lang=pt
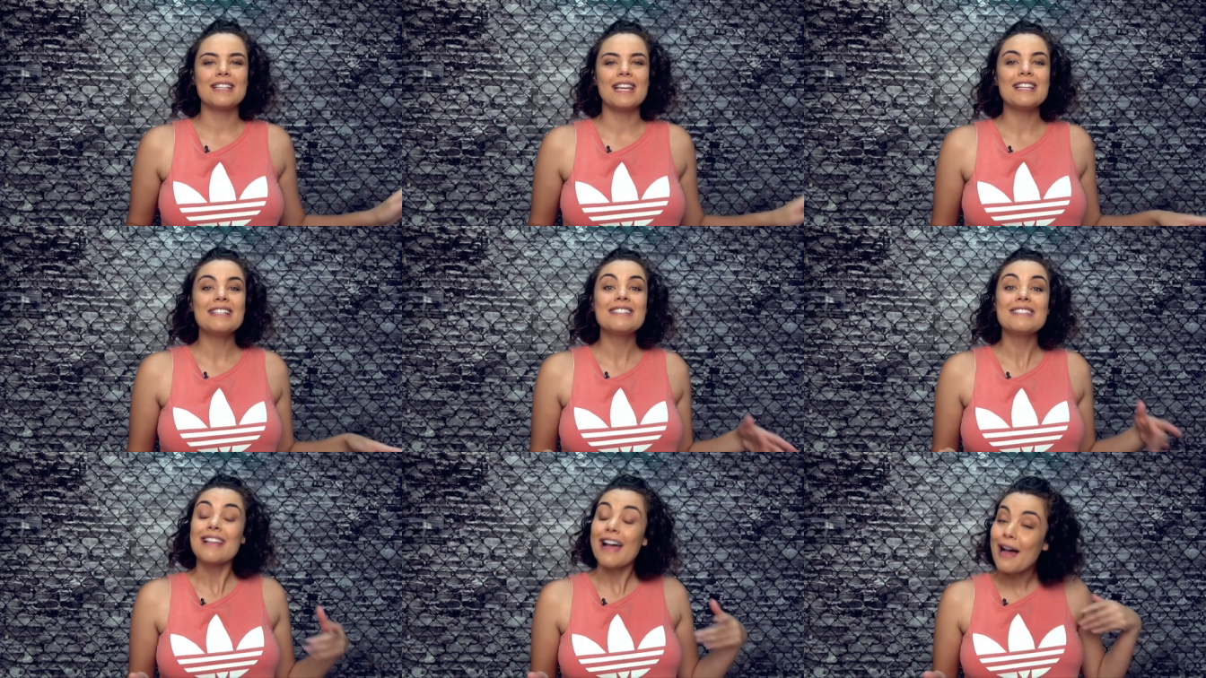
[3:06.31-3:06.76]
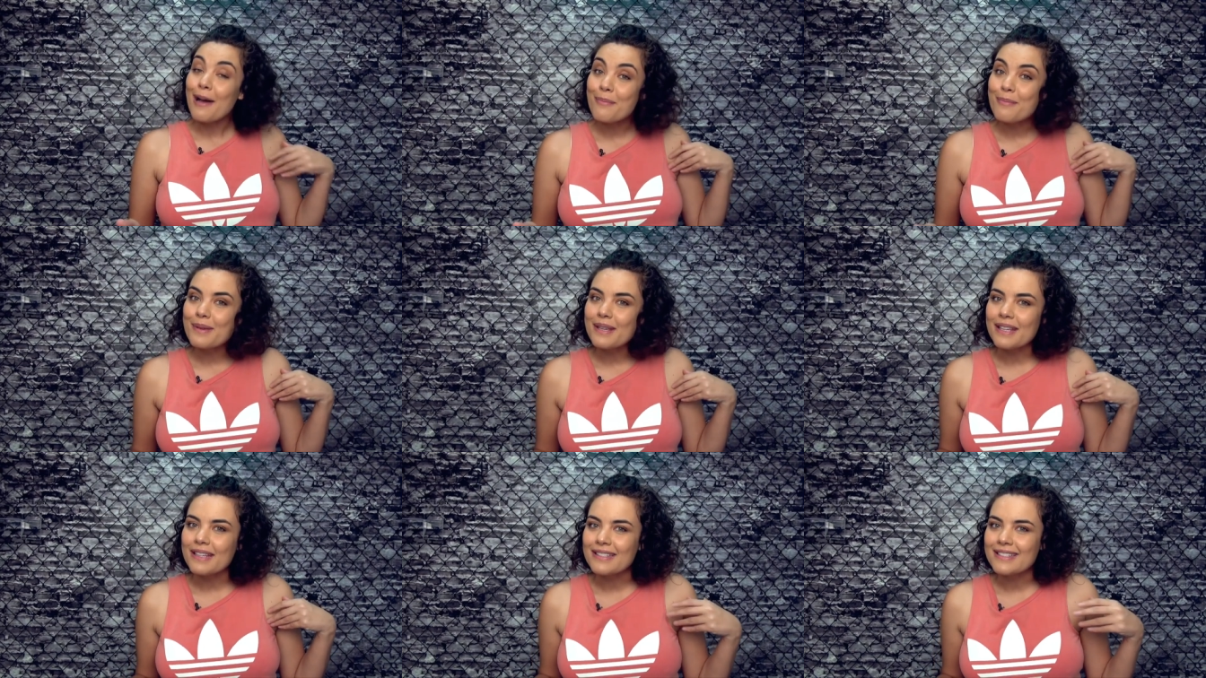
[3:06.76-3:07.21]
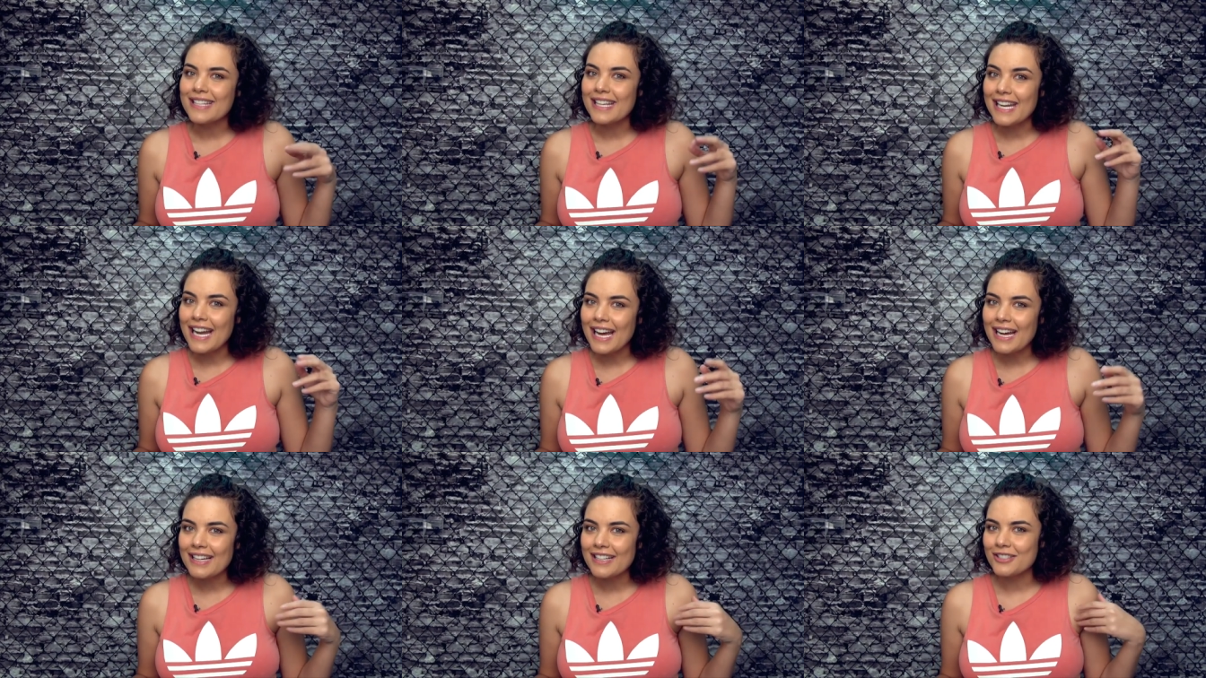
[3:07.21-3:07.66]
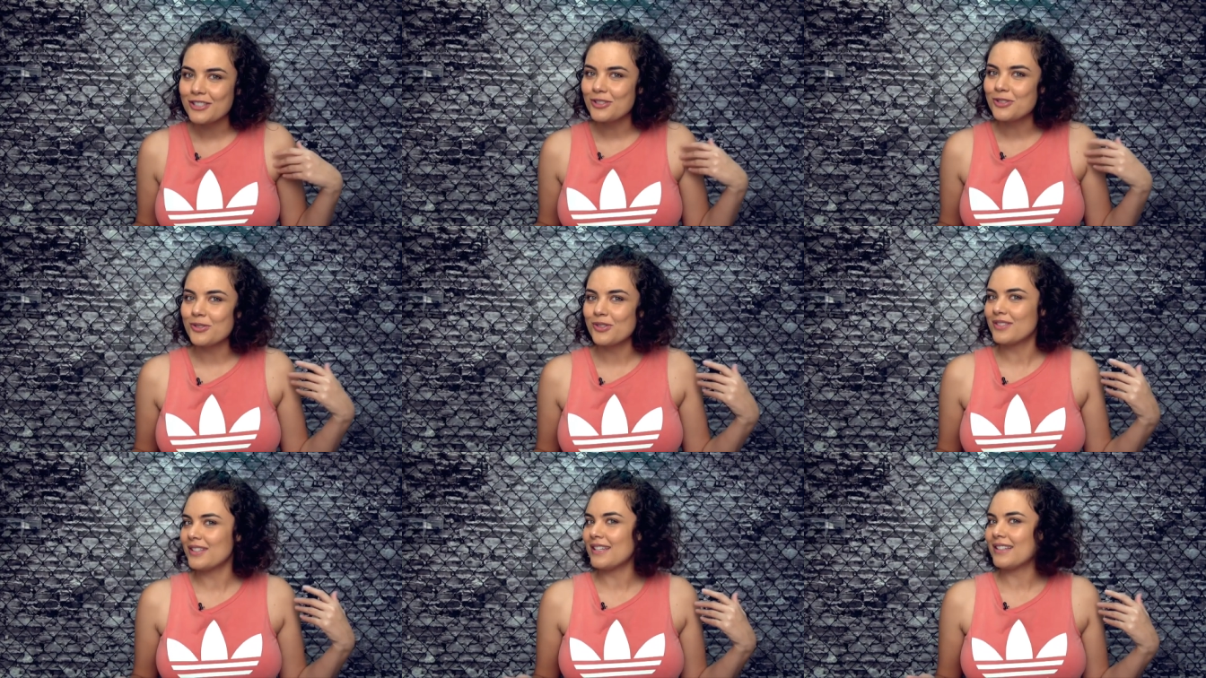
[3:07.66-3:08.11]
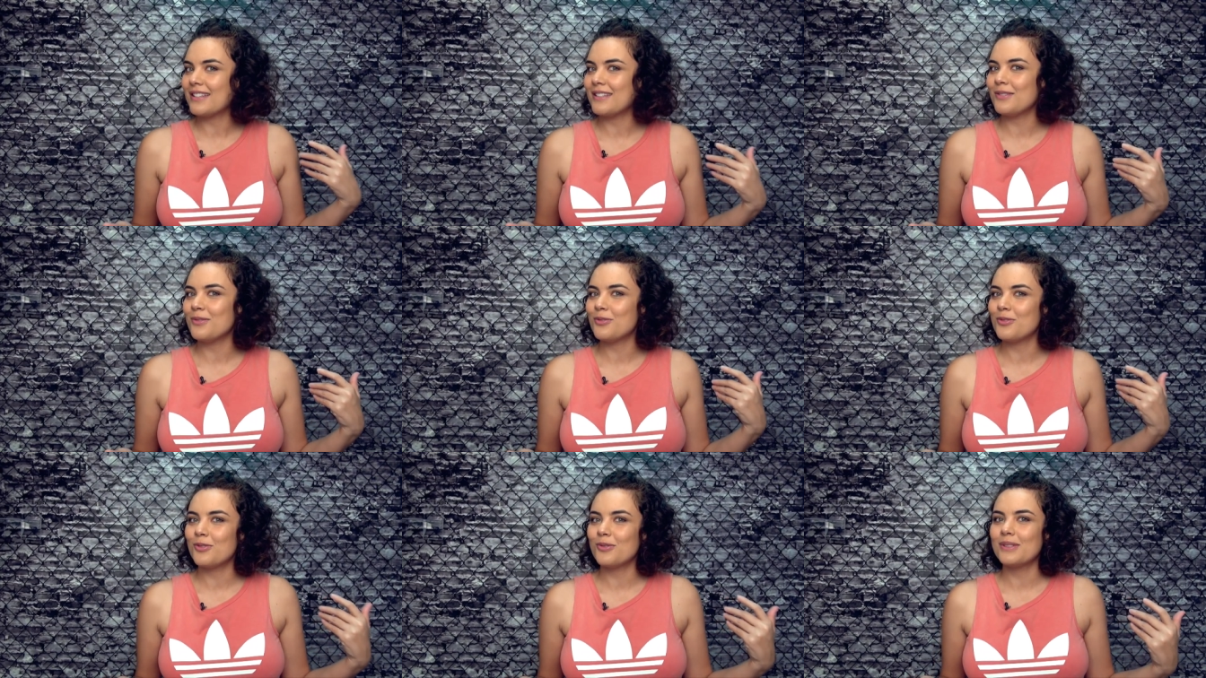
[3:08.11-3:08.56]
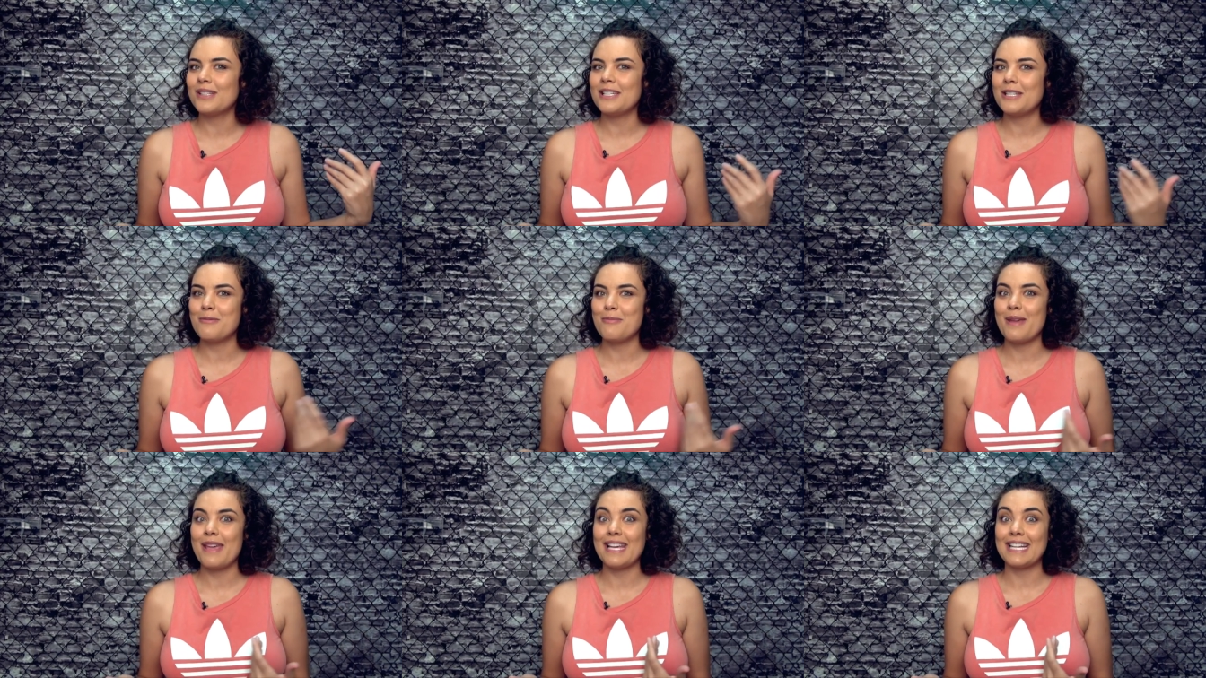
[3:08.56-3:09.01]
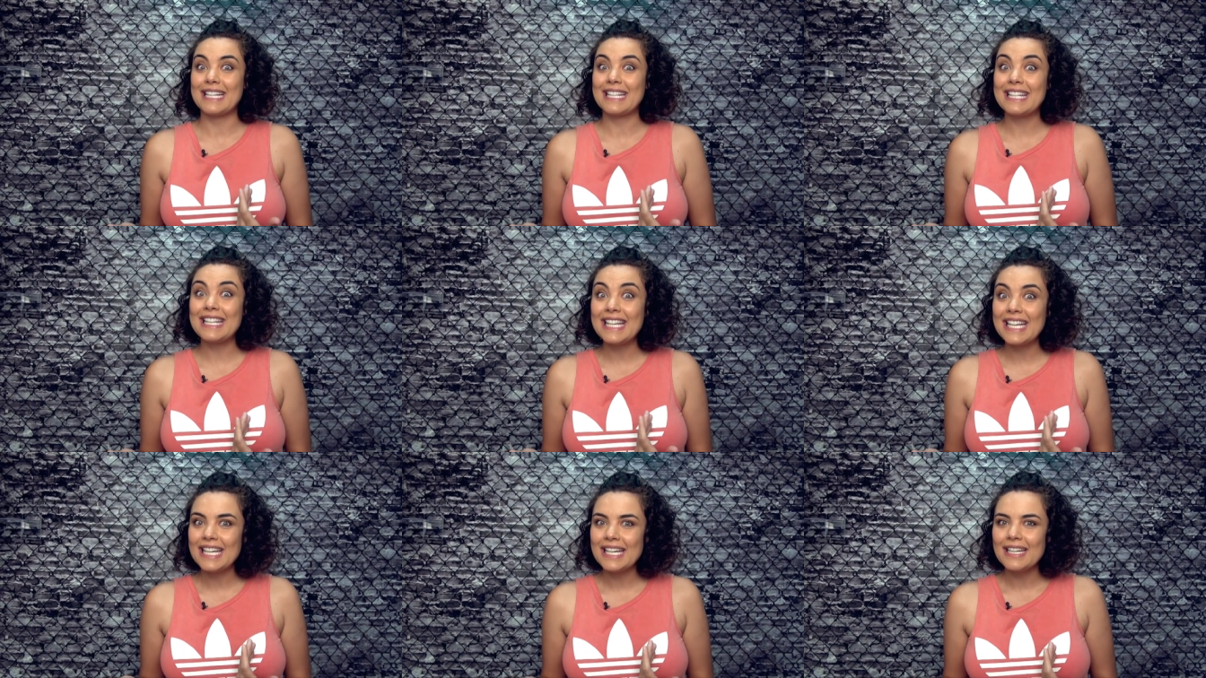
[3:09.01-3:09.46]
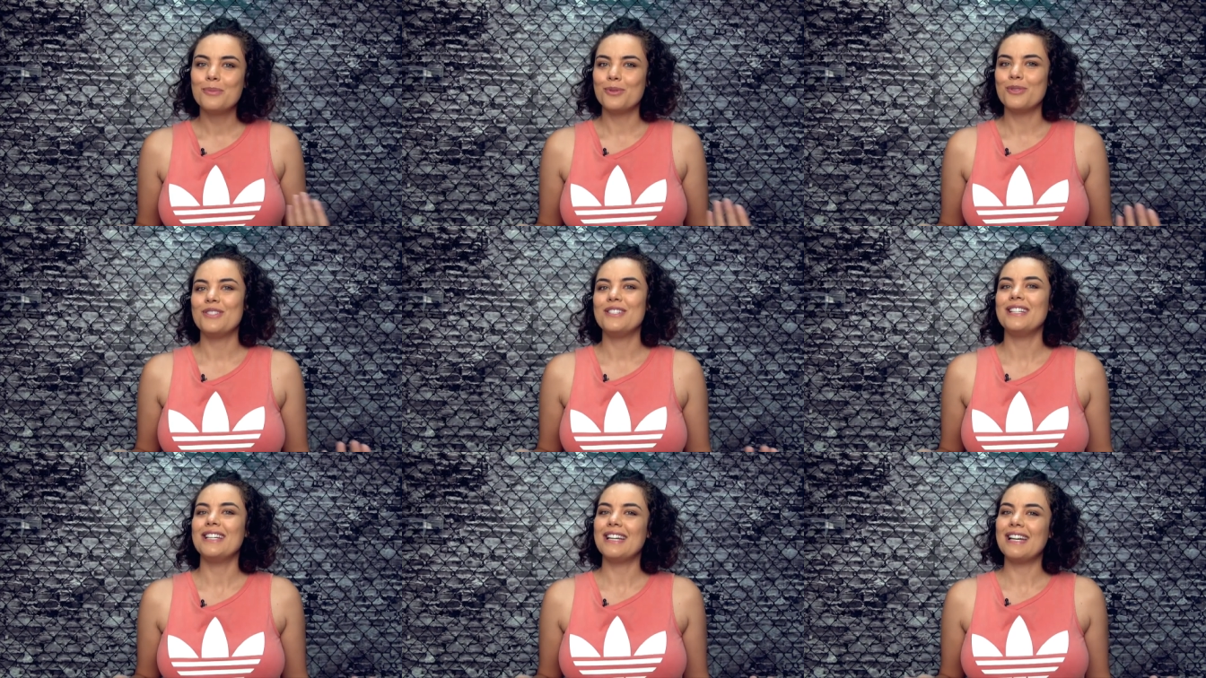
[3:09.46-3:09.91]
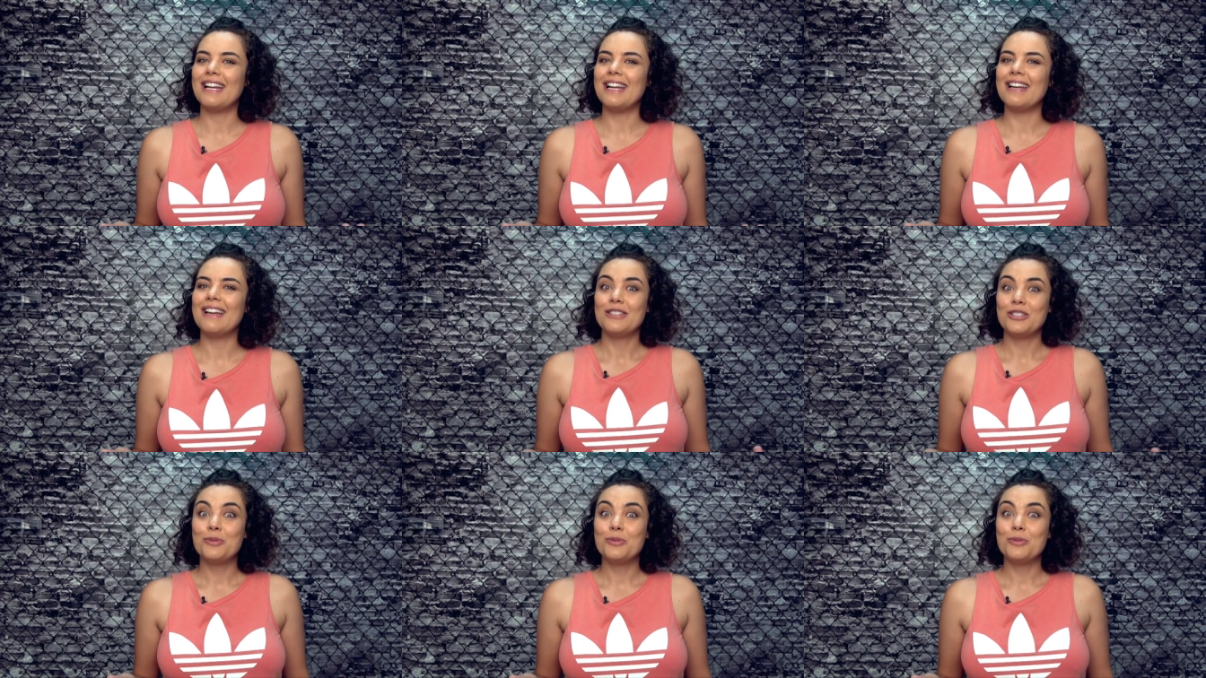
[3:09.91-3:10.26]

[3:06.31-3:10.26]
Quem sabe, será que a gente consegue trazer um jogo da NBA aqui? Podia, né?